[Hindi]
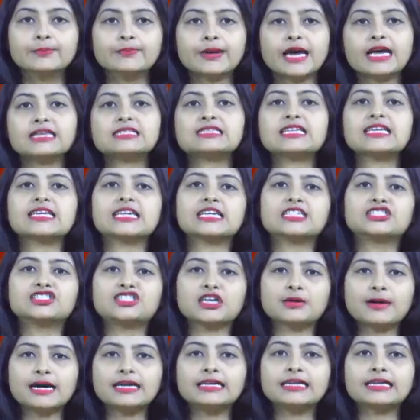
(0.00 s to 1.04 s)
पैसे के
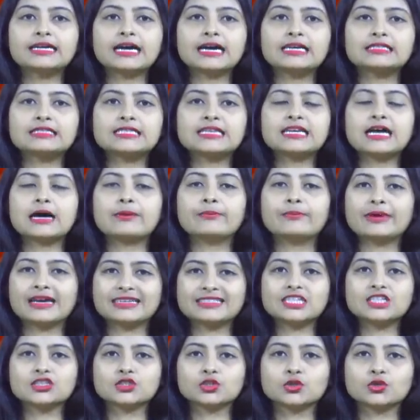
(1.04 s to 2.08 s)
जमा निकासी का
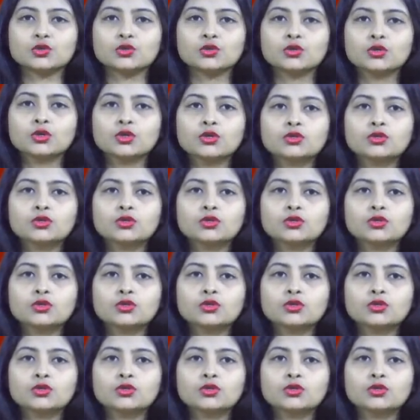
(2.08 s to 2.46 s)
मैसेज हो